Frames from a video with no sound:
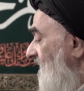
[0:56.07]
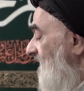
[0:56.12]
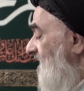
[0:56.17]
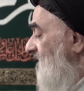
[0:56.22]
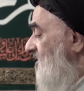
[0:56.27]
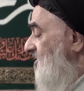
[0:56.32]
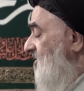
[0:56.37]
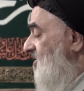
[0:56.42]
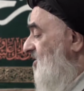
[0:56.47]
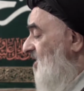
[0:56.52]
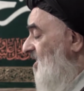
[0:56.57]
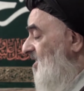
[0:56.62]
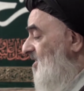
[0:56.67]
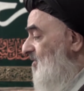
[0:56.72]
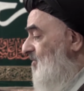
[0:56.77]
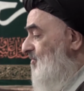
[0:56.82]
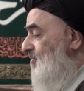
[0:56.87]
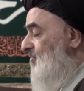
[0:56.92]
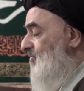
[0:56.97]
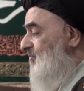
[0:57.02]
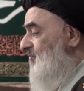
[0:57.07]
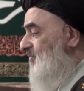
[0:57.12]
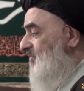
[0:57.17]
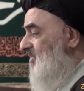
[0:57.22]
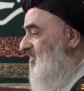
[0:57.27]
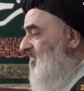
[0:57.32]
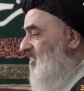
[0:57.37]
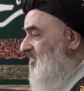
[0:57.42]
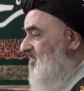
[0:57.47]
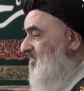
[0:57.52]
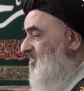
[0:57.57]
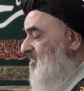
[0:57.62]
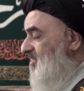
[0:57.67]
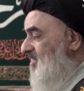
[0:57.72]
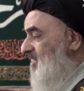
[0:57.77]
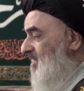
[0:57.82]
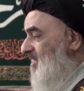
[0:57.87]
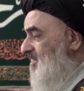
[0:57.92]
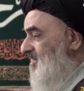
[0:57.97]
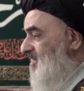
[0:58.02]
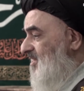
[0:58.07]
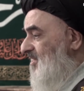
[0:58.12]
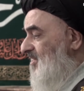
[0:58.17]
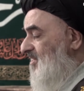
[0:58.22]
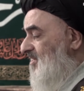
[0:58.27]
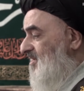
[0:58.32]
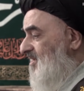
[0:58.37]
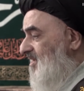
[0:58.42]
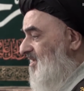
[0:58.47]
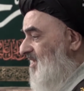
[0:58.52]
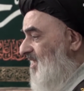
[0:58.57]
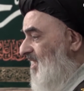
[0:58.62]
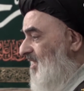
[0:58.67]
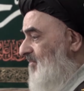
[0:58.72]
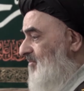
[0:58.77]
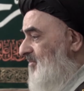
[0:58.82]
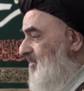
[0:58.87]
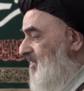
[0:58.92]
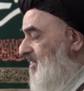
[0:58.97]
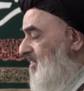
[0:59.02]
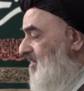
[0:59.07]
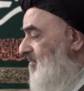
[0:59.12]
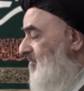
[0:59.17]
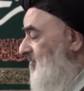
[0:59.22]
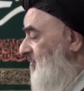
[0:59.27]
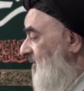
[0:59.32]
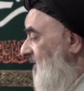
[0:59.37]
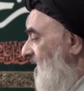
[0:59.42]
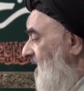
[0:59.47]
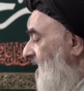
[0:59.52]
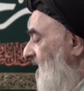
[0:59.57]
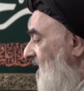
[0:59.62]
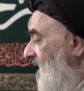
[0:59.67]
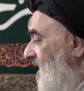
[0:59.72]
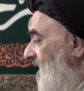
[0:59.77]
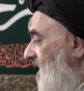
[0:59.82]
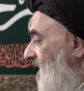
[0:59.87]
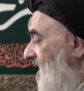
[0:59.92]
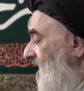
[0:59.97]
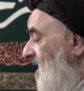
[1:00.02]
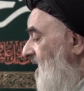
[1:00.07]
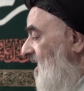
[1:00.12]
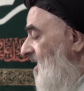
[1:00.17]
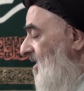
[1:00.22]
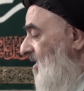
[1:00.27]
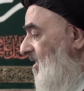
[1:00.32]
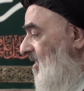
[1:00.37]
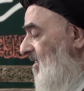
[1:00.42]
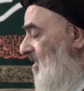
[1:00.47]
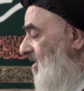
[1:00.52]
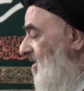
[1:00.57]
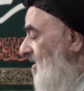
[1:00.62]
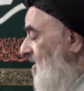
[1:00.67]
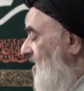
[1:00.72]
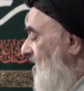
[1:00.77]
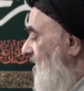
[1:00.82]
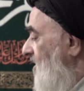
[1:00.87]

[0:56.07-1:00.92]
يشتركوا في تشييع جنازة أبيهم إلى